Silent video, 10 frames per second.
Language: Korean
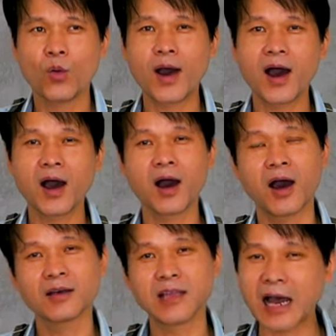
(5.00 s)
와,
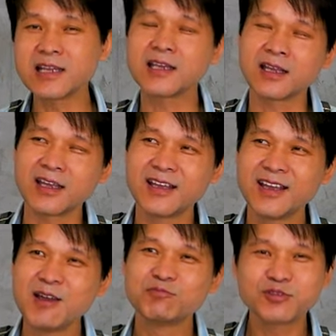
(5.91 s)
아니
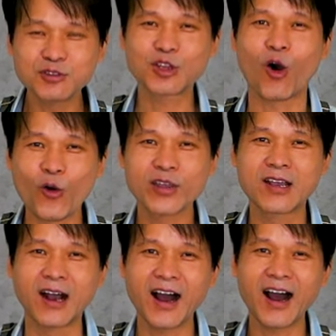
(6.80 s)
무슨
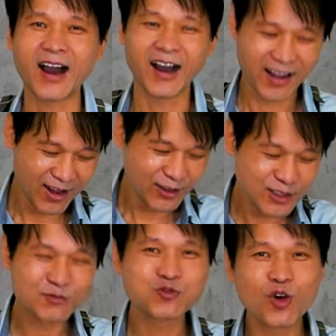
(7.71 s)
더위가
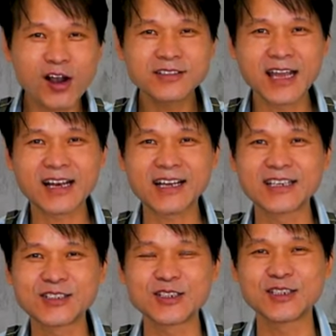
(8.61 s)
지금
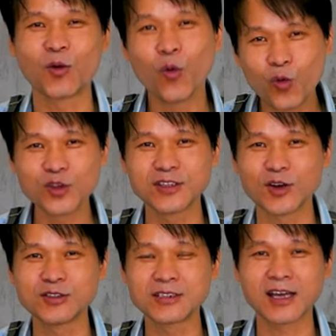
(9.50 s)
9월달까지 오고 있는
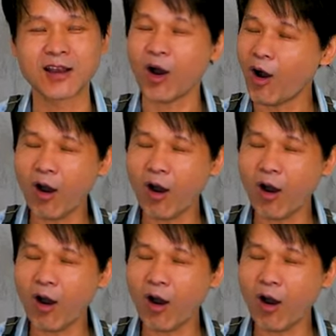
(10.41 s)
건지 난